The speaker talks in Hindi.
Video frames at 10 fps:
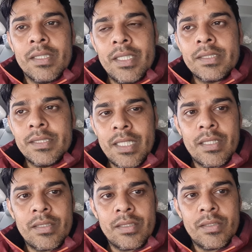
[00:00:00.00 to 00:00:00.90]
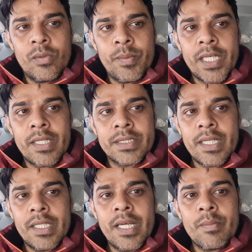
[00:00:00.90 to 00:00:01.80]
दस हज़ार रुपये खर्च
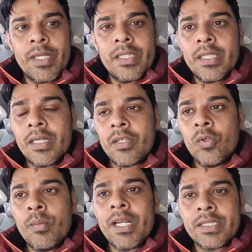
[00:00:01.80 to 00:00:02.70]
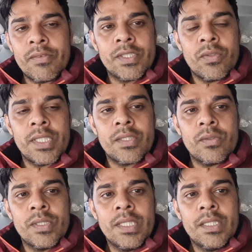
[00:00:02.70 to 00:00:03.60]
कर लिया आपने अगर दो बार सर्विस हो गई
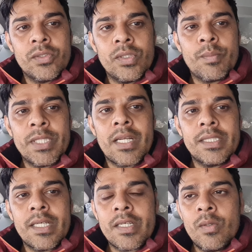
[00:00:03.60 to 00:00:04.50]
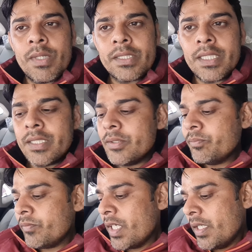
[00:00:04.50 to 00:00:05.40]
तो चौदह पंद्रह हज़ार किलोमीटर चल गई
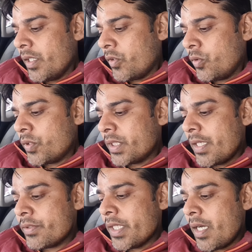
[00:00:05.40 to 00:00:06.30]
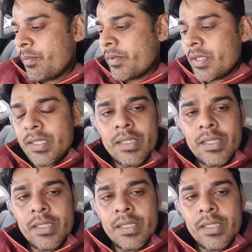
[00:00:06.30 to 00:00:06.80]
तो उस हिसाब से आप